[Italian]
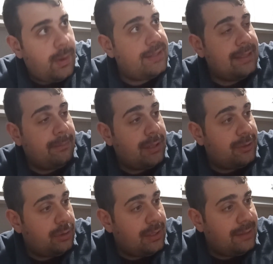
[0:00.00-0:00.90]
Questa poi la
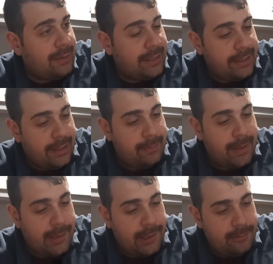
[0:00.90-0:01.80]
andrò a lavare
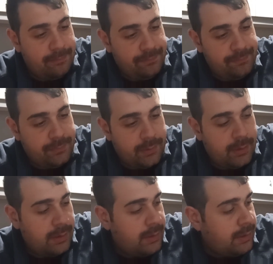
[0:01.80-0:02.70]
chiaramente.
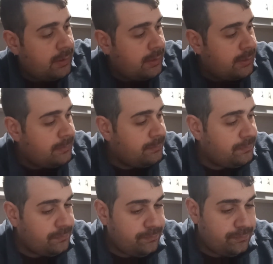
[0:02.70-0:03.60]

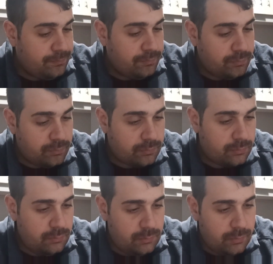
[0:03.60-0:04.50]
quella
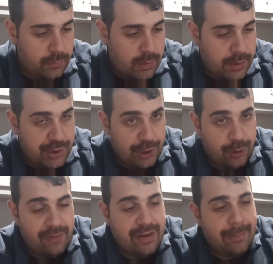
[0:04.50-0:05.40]
cioè,
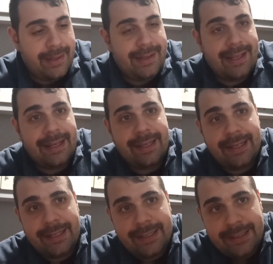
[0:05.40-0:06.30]

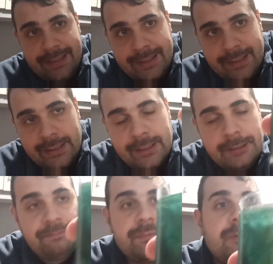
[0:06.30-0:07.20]
veramente...
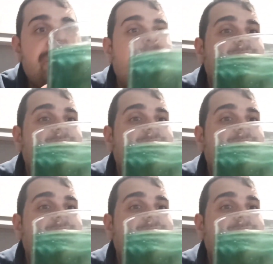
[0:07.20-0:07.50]
Non